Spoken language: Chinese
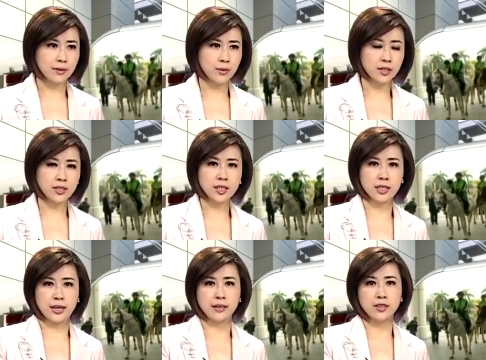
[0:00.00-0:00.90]
因为之
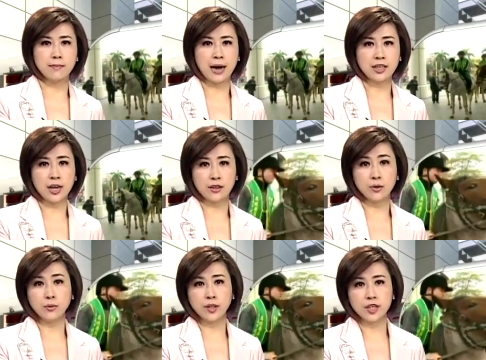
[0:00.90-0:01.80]
前这马场
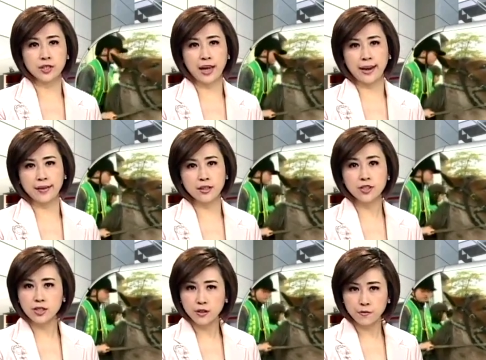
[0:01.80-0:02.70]
用地是台南
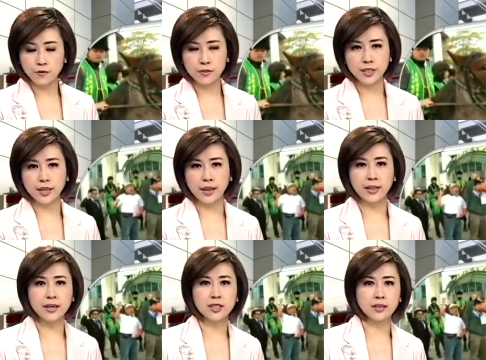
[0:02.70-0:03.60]
市政府借给
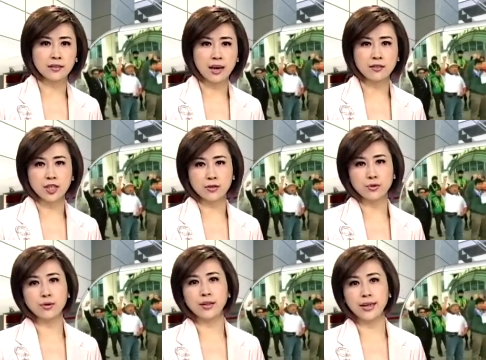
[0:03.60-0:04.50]
业者当成
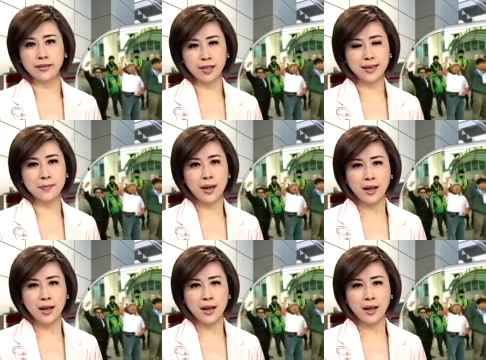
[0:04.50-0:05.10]
训练地，